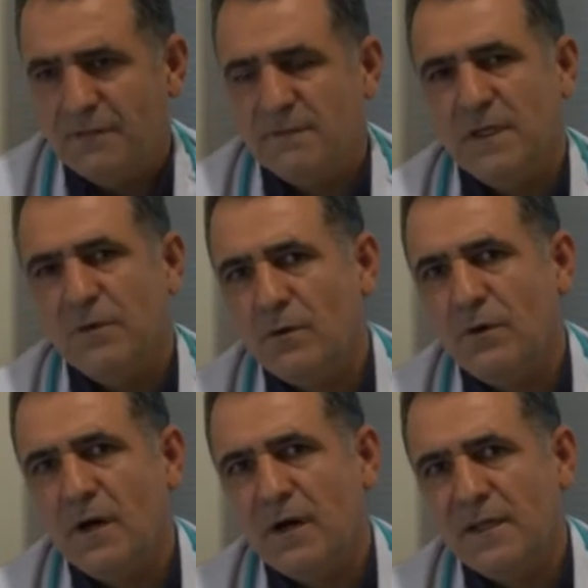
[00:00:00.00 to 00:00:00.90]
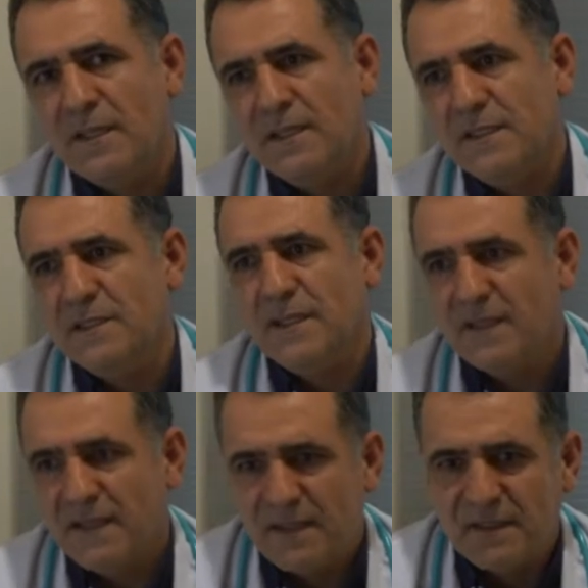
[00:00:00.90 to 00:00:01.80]
ve o aile
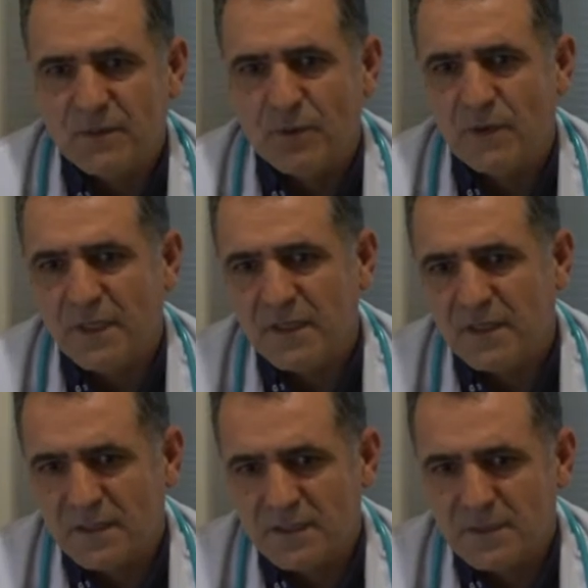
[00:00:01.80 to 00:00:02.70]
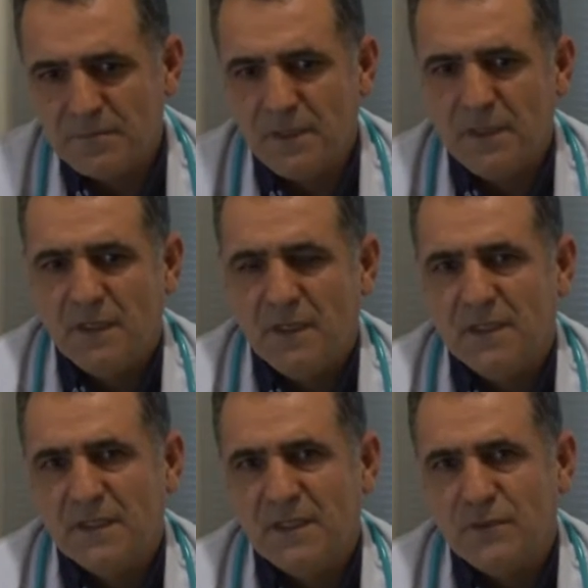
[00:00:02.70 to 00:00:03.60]
şeyine olaya yaklaşıp
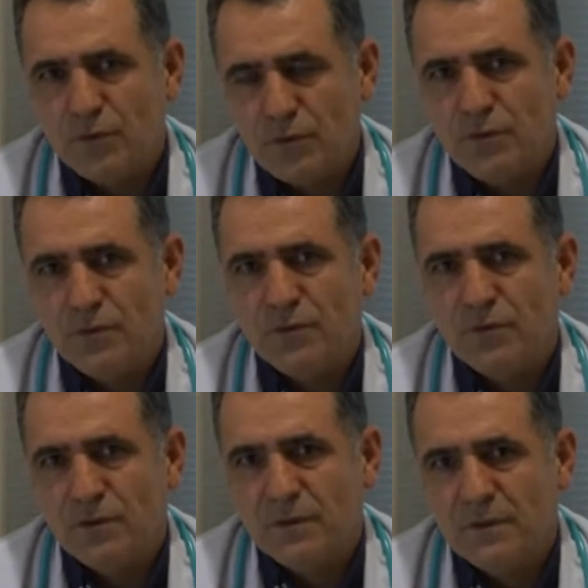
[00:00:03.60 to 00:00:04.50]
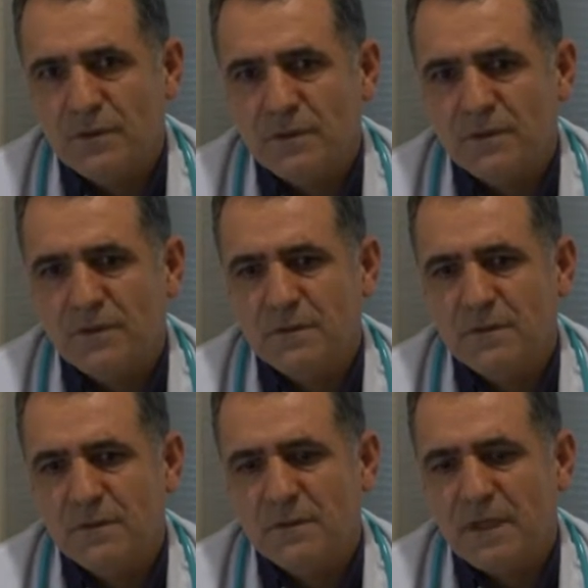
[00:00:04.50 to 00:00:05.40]
e, çünkü
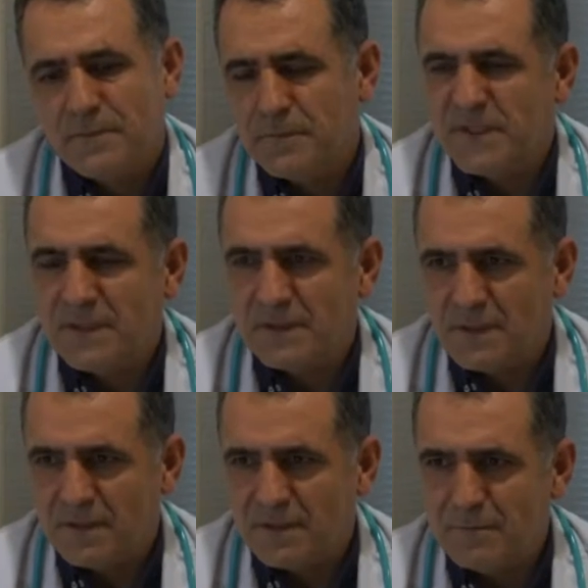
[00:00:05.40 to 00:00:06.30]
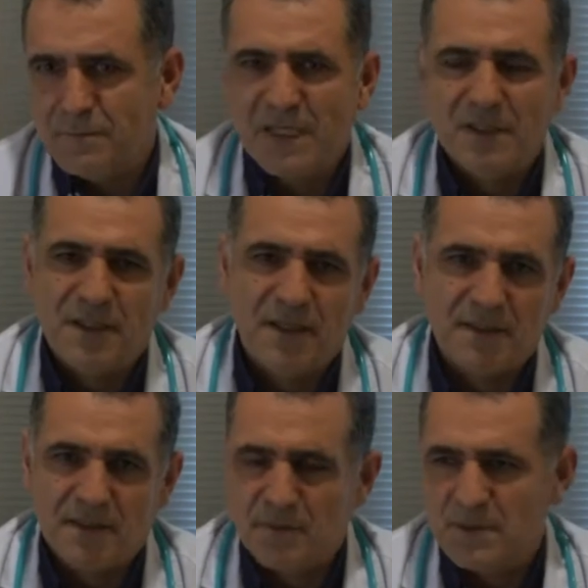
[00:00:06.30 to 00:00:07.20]
e, hepimiz insanız. Belli
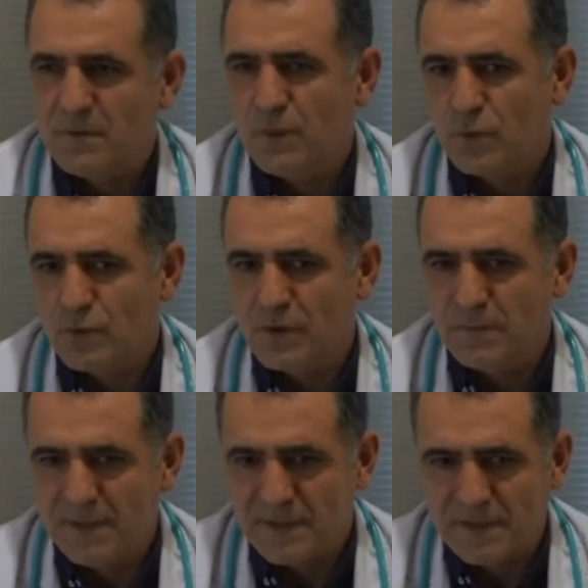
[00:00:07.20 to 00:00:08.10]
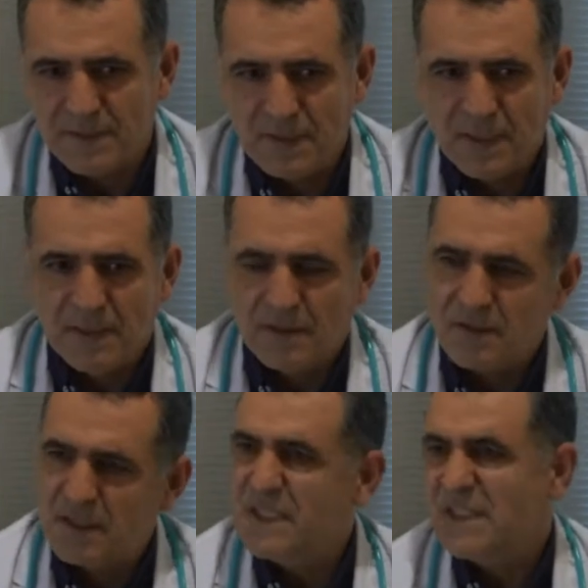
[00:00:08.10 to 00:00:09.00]
şeyleri zaman zaman unutabiliriz
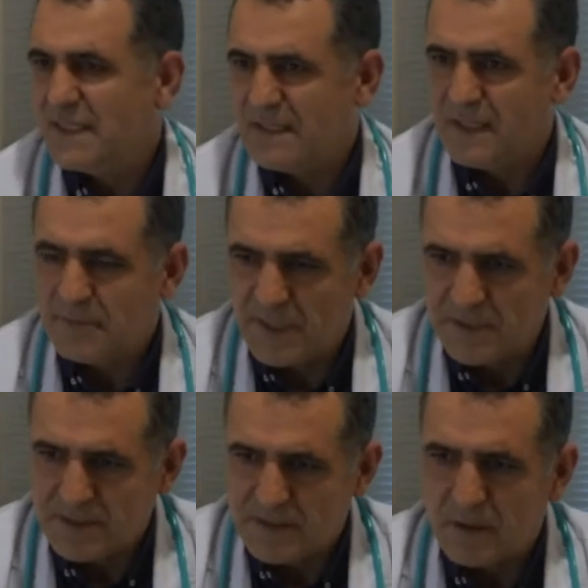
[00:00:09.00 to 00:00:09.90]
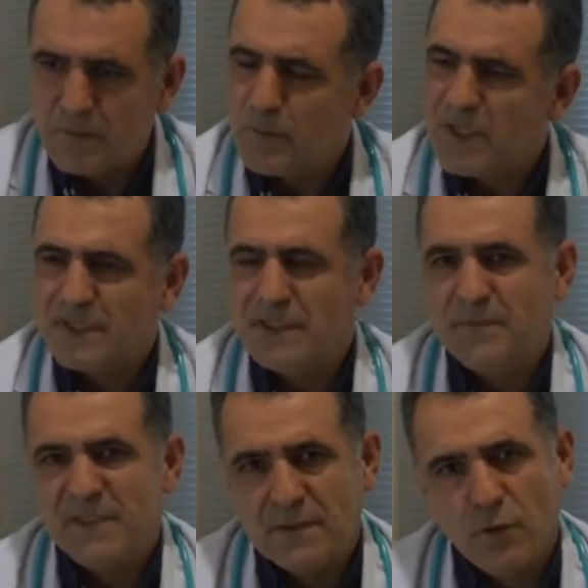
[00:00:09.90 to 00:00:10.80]
ya da geciktirebiliriz. Ama bazı şey
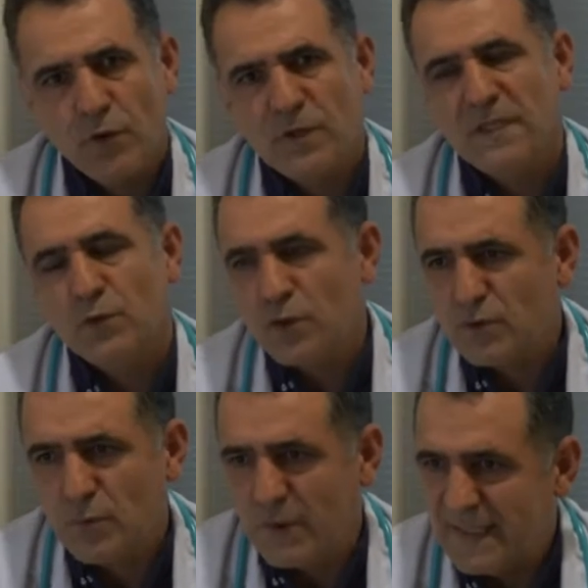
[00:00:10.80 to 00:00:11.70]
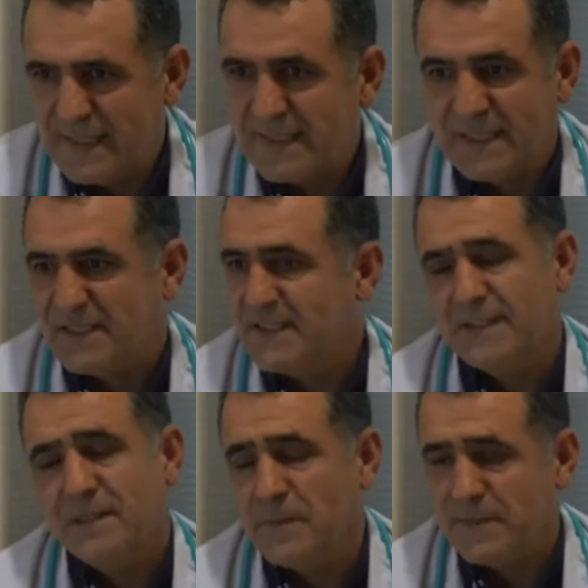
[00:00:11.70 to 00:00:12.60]
mesela örneğin göz muayenelerinin
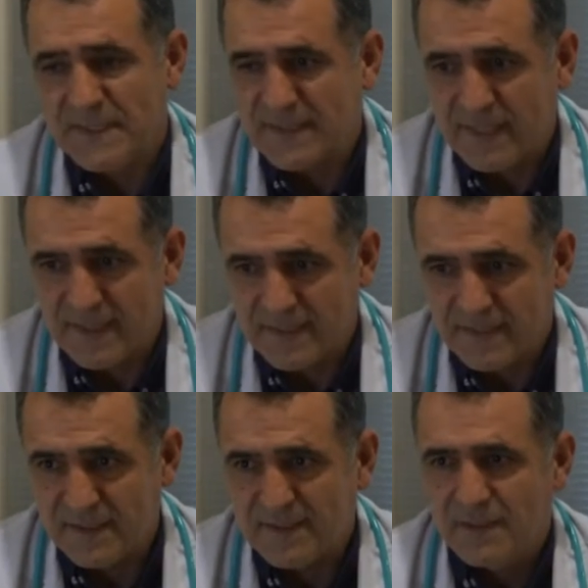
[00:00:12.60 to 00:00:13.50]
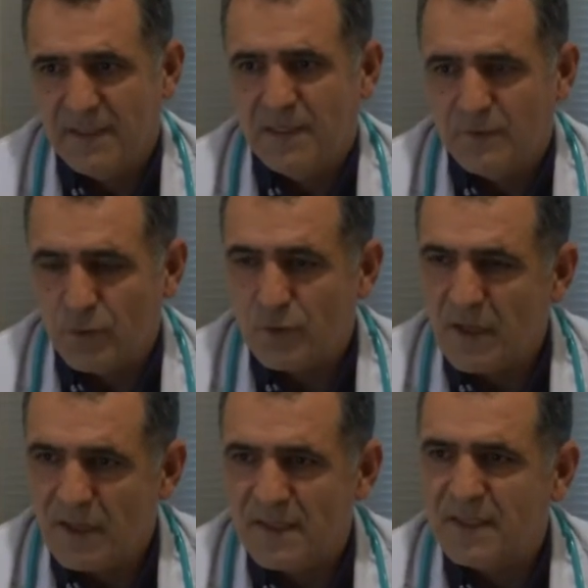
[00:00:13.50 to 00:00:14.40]
geciktirilmemesi gerektiğini bunu
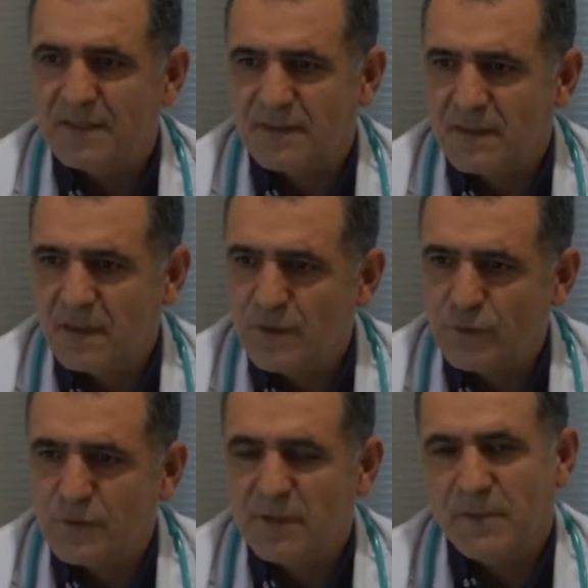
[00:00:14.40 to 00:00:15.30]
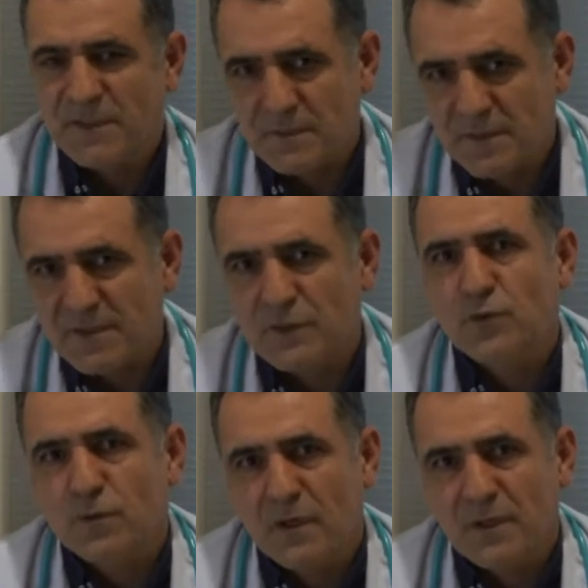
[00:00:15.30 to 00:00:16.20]
aile ısrarla üstüne basa basa
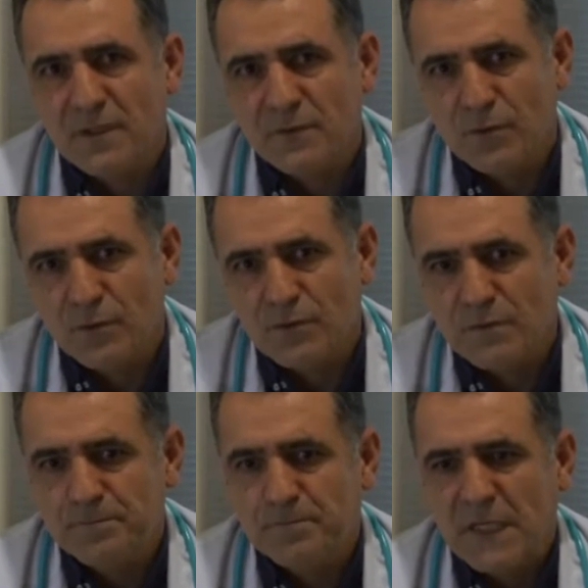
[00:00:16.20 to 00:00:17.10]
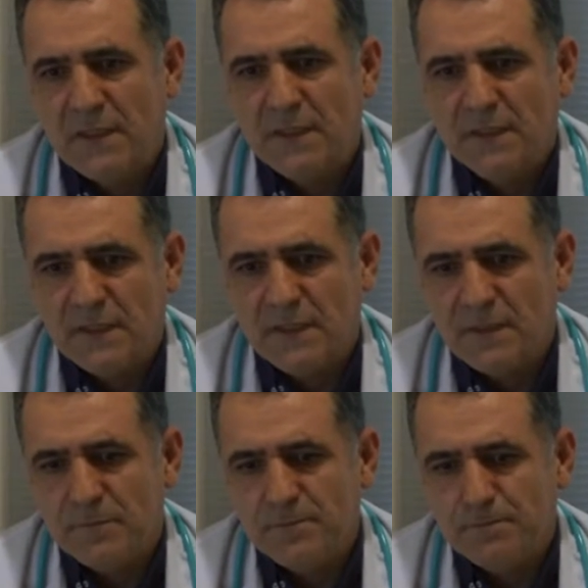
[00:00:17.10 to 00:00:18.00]
anlatıyoruz.
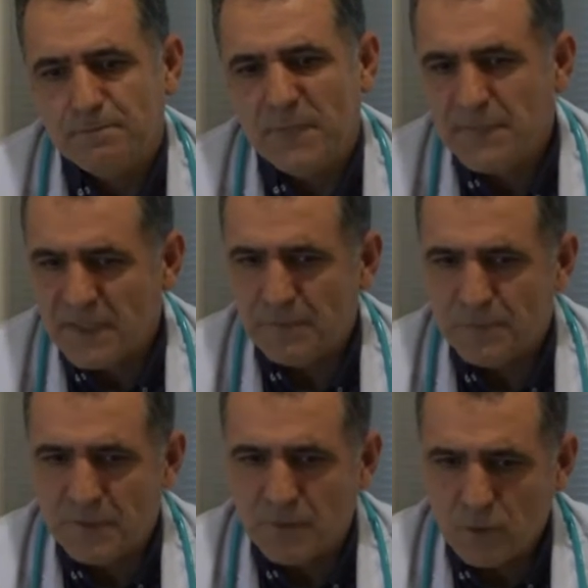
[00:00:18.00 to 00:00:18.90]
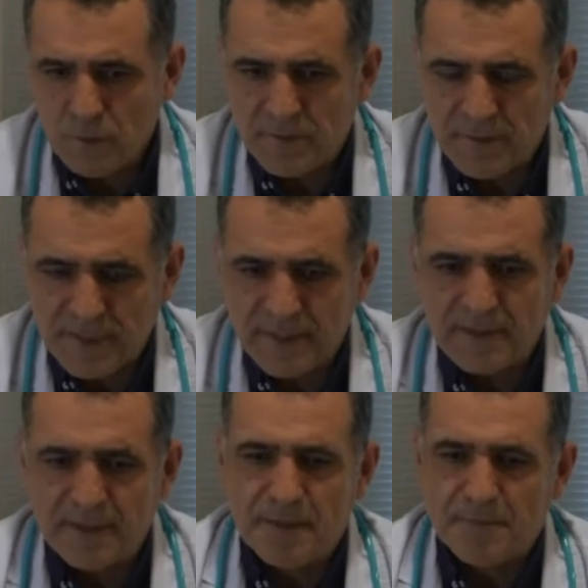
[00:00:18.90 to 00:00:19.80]
E, bebeğin prematur
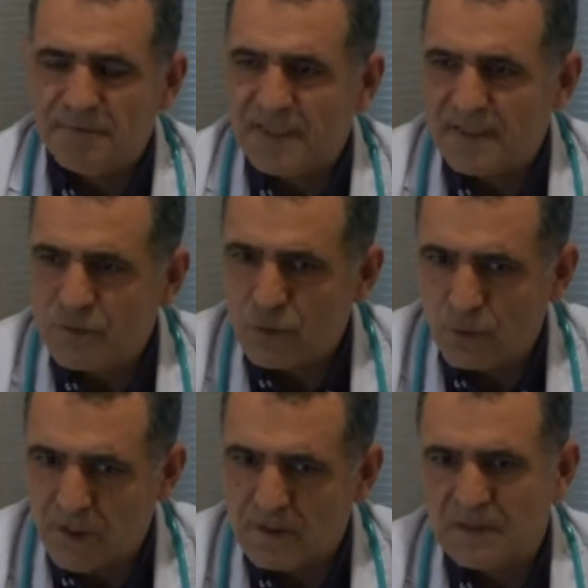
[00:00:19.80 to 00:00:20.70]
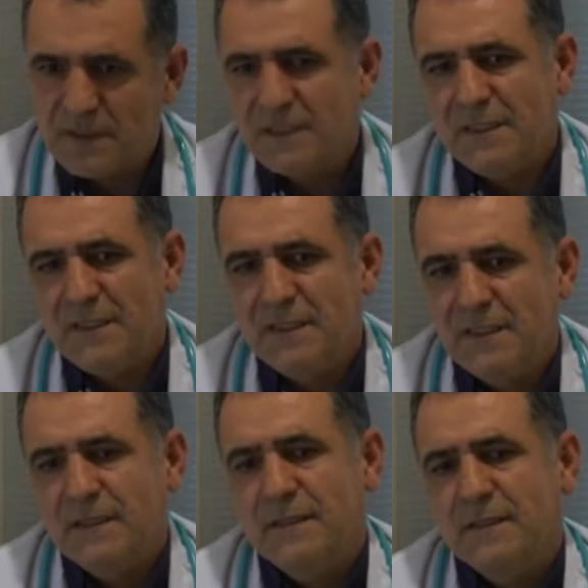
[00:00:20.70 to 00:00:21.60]
bebeklerin ebeveyne zorlandığı
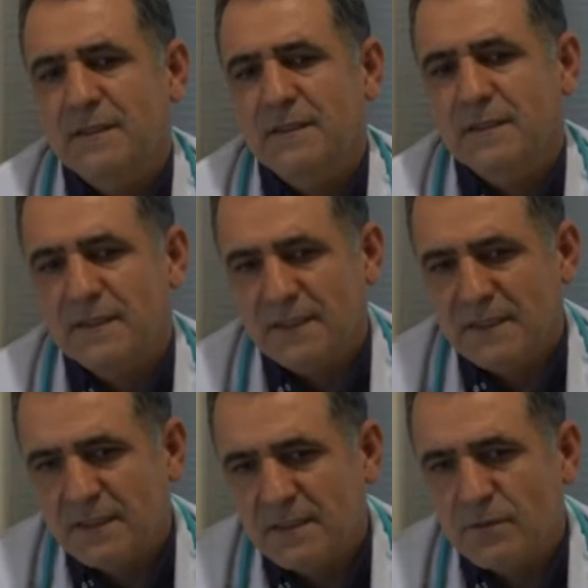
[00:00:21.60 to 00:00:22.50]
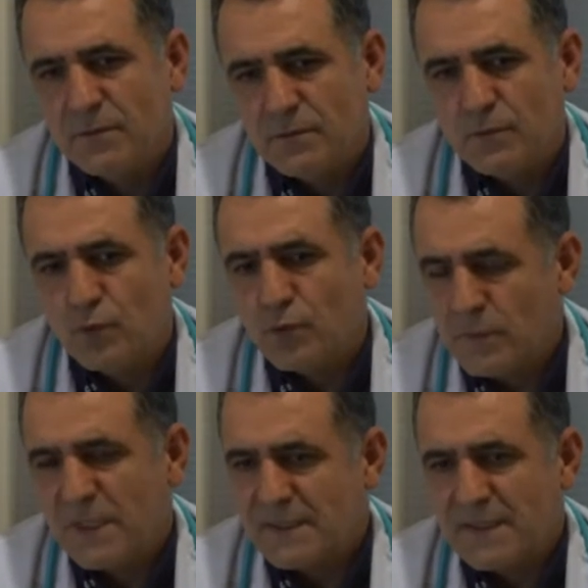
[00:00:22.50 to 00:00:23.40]
e,
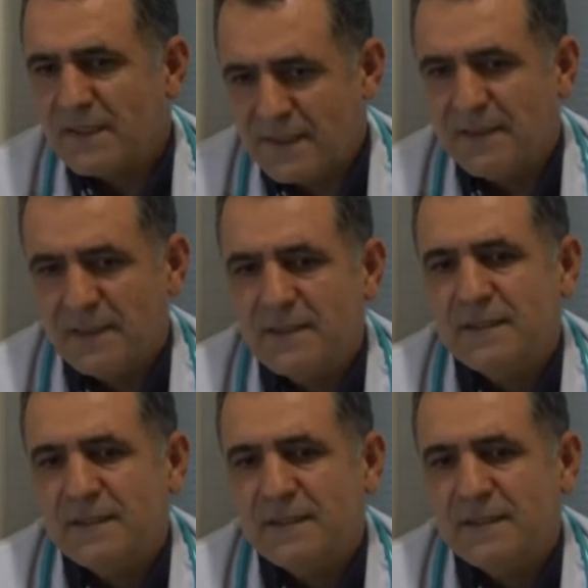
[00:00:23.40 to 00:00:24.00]
durumları zaten